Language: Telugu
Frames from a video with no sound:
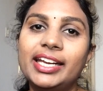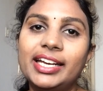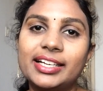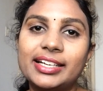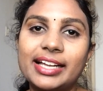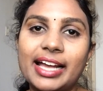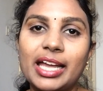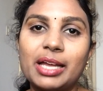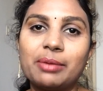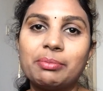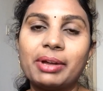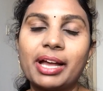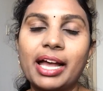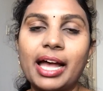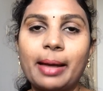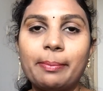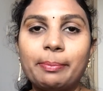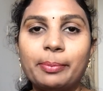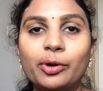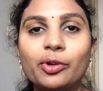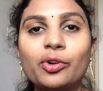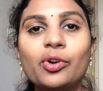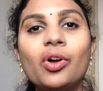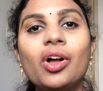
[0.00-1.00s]
ఈ టైం
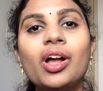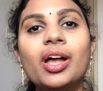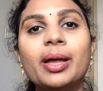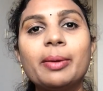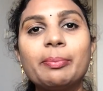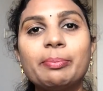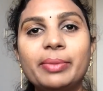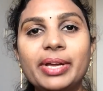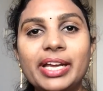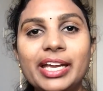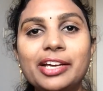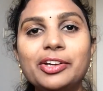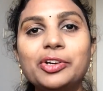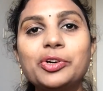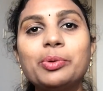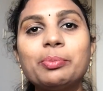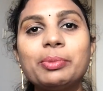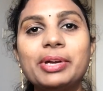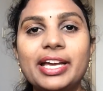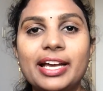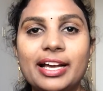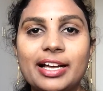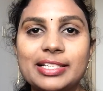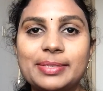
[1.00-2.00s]
గ్యాప్ లో మీరు
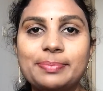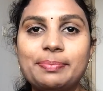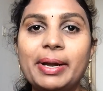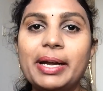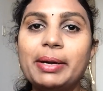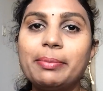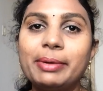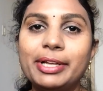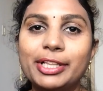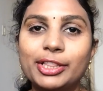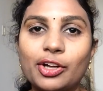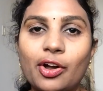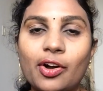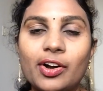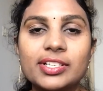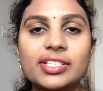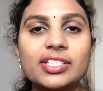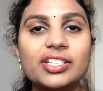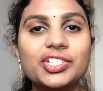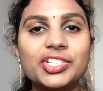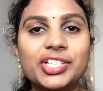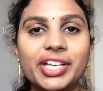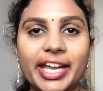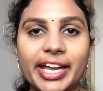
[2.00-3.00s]
మీ హస్బెండ్ మీ
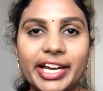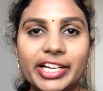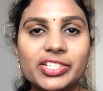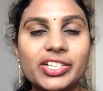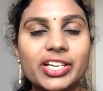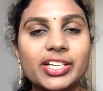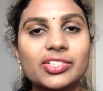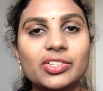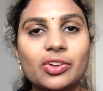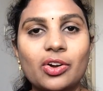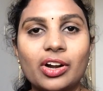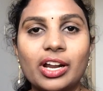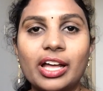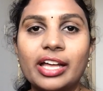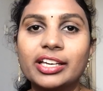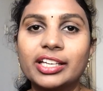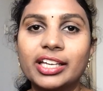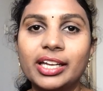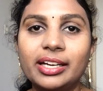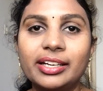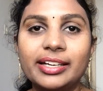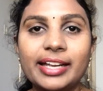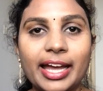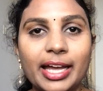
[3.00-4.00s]
థాట్స్ షేర్
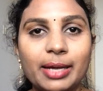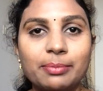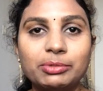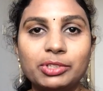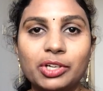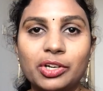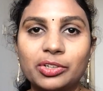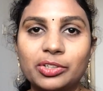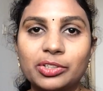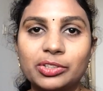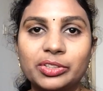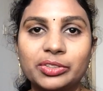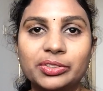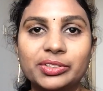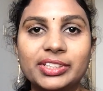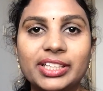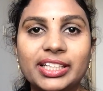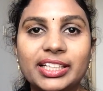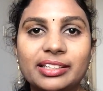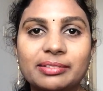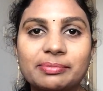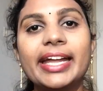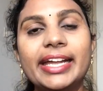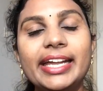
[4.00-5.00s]
చేసుకోవడానికి టైం
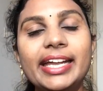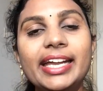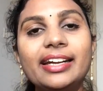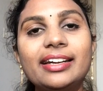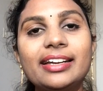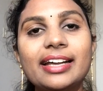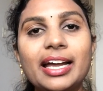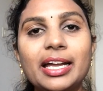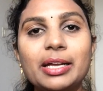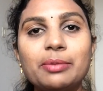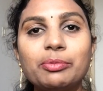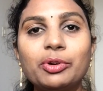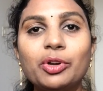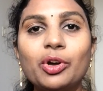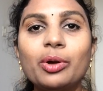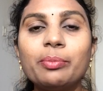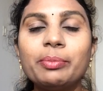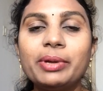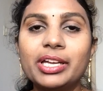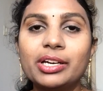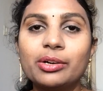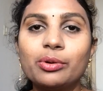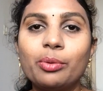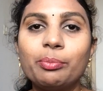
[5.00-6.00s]
దొరుకుతుంది ఈ టైంలో
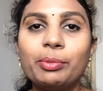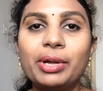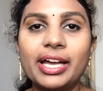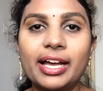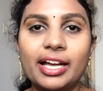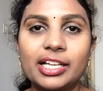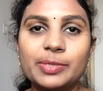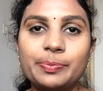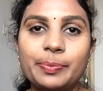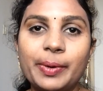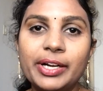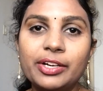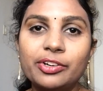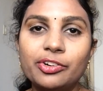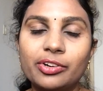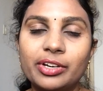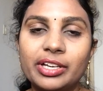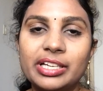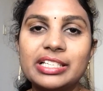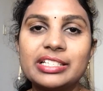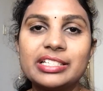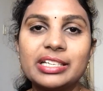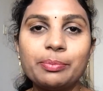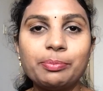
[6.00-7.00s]
మీరు మీ హస్బెండ్
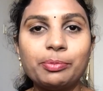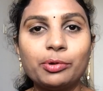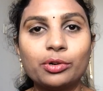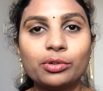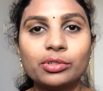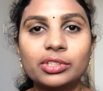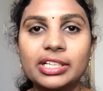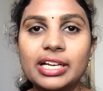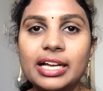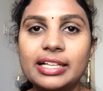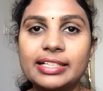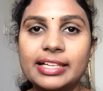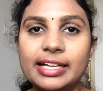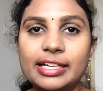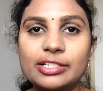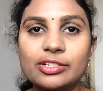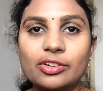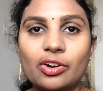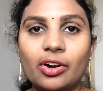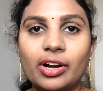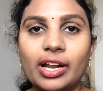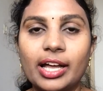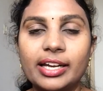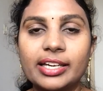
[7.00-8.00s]
గురించి పూర్తిగా
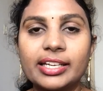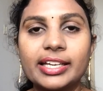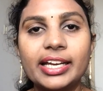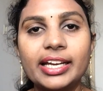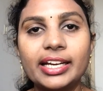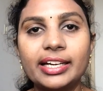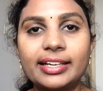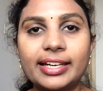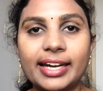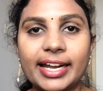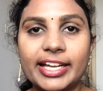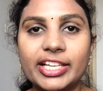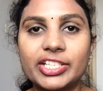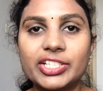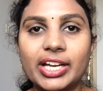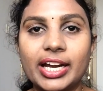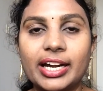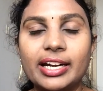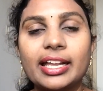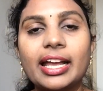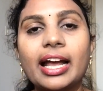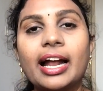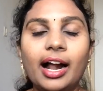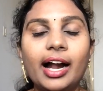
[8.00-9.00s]
తెలుసుకోవడానికి ట్రై
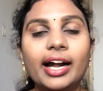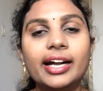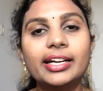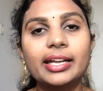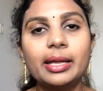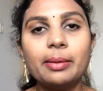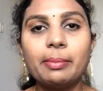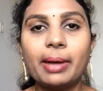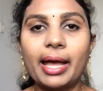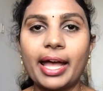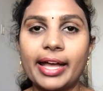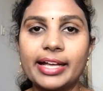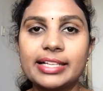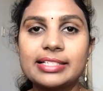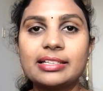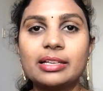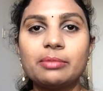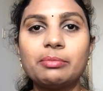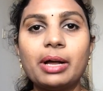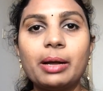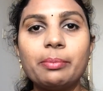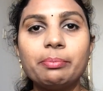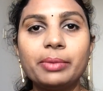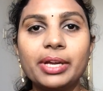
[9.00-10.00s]
చేయండి అంటే
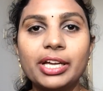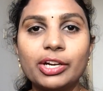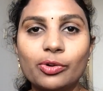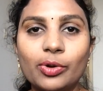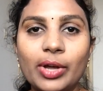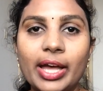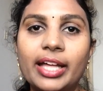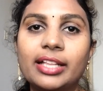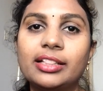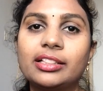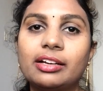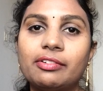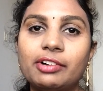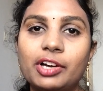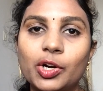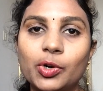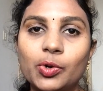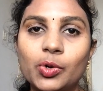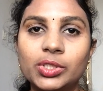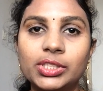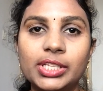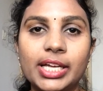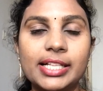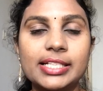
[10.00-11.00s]
మాక్సిమం మీరు ఎంత
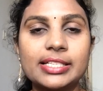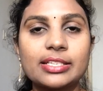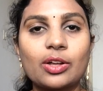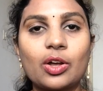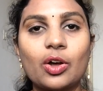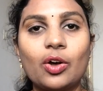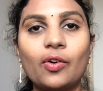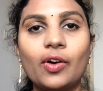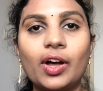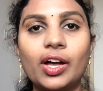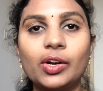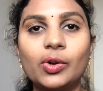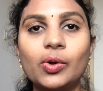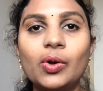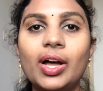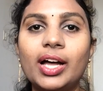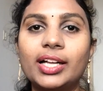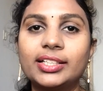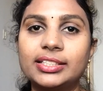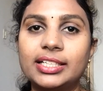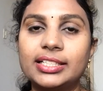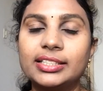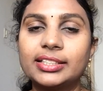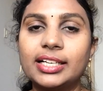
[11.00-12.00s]
వరకు తెలుసుకోవాలో
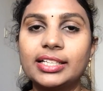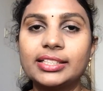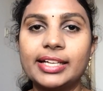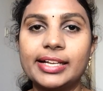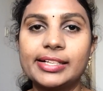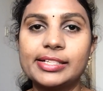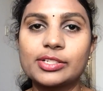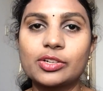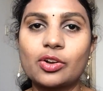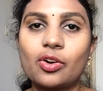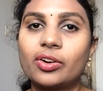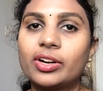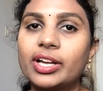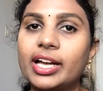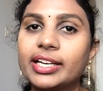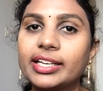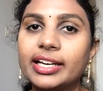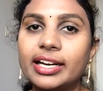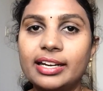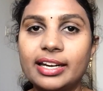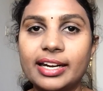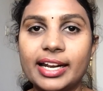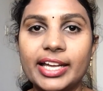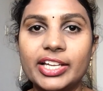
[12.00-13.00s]
అదంతా
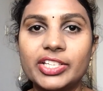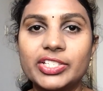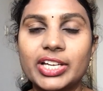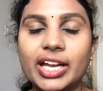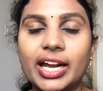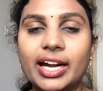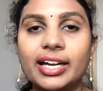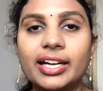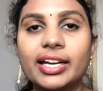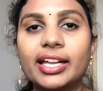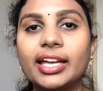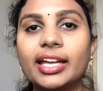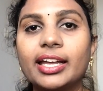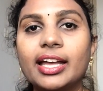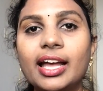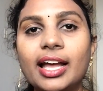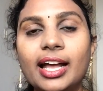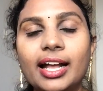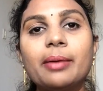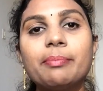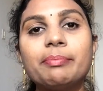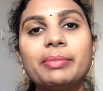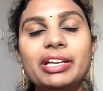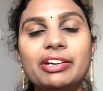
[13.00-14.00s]
తెలుసుకోవడానికి ట్రై చేయండి
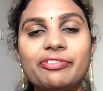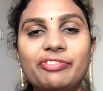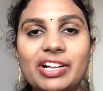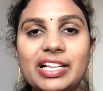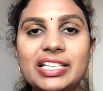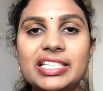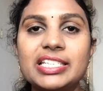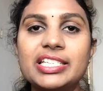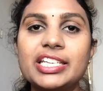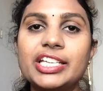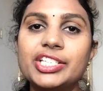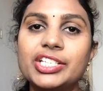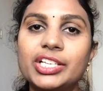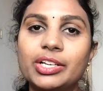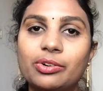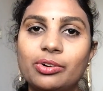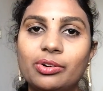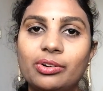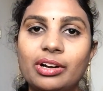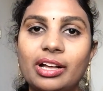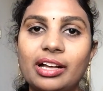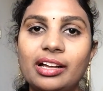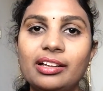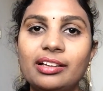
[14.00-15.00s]
మీరు ఫస్ట్ నుంచి
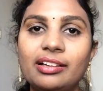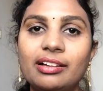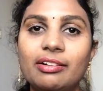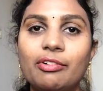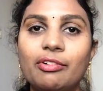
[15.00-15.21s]
కూడా